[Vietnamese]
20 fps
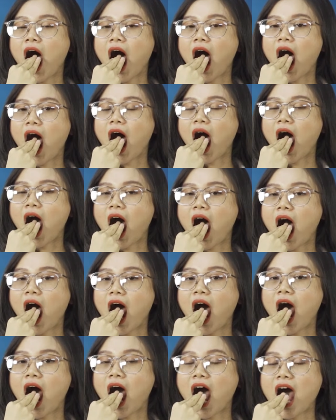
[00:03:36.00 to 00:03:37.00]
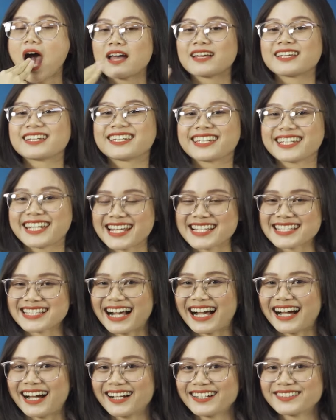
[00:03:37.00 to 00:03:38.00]
à, ý desu
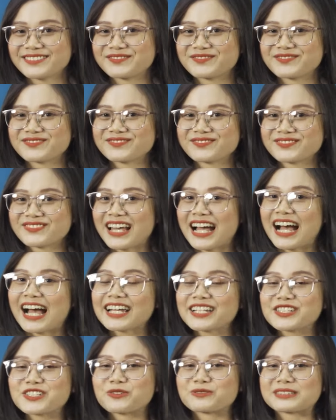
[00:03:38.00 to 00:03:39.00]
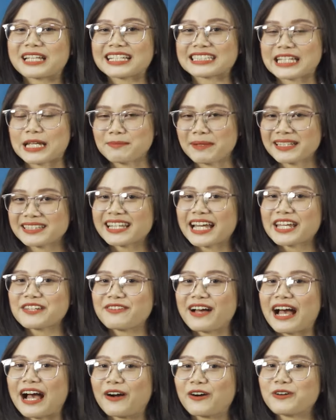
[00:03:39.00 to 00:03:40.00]
ka. chúng ta sẽ bắt tay
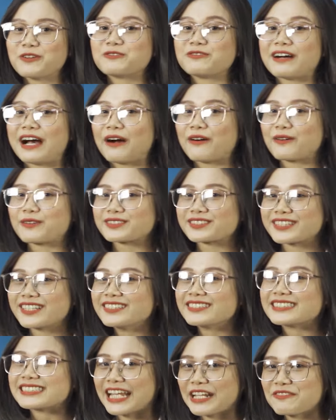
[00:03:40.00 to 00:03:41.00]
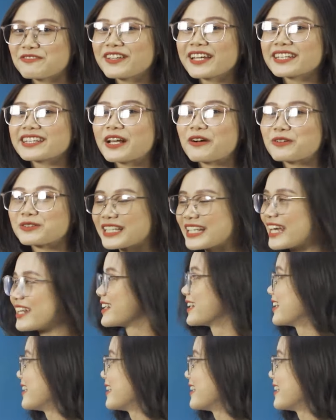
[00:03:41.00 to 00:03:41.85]
vào vào từng nét viết đầu tiên.